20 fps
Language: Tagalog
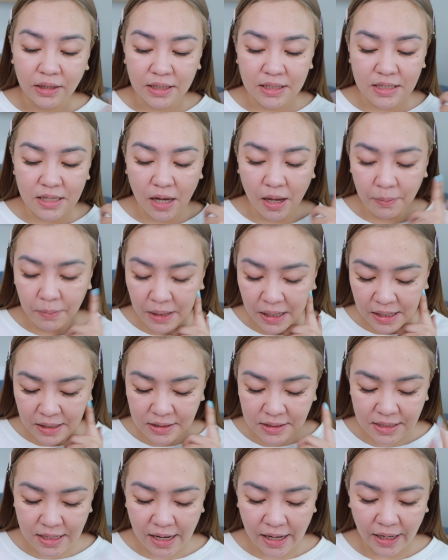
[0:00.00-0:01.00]
Tapos sa kabilang
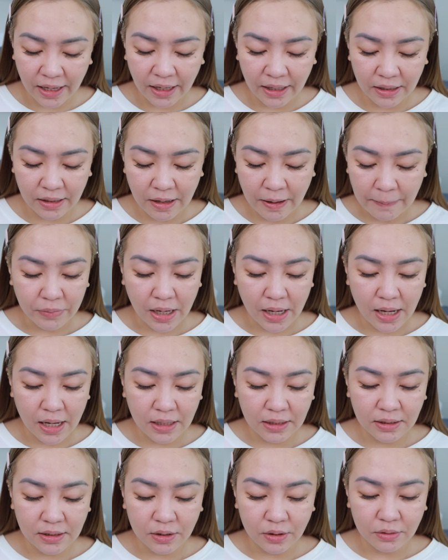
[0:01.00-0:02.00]
side,
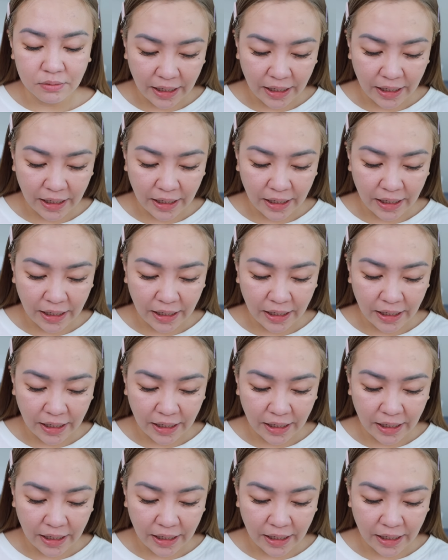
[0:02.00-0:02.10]
mag